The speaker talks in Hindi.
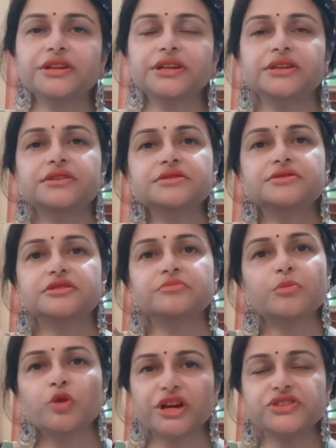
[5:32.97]
की
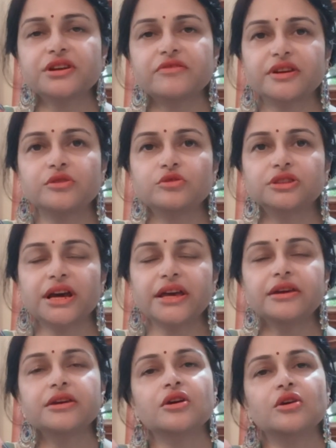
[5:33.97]
जिसमें मुकेश का वर्क होता
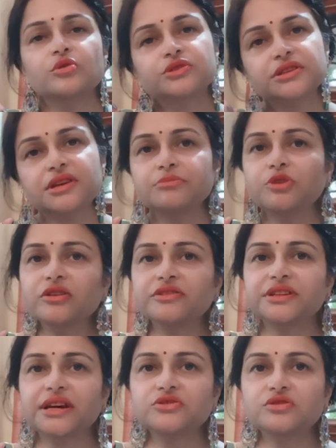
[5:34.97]
है उसके साथ भी
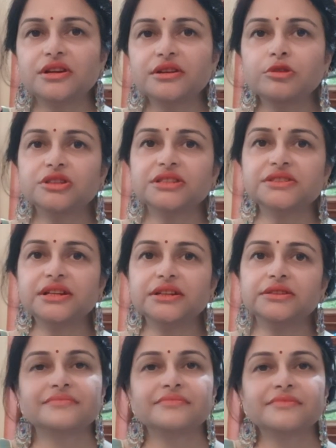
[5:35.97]
ऑक्सीडाइज ज्वेलरी बहुत अच्छी
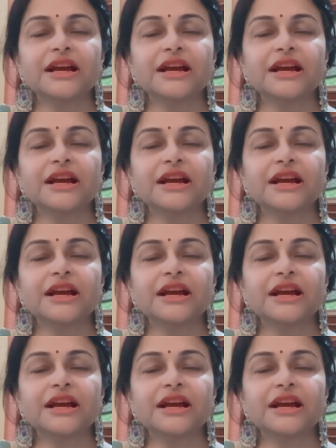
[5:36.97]
लगती है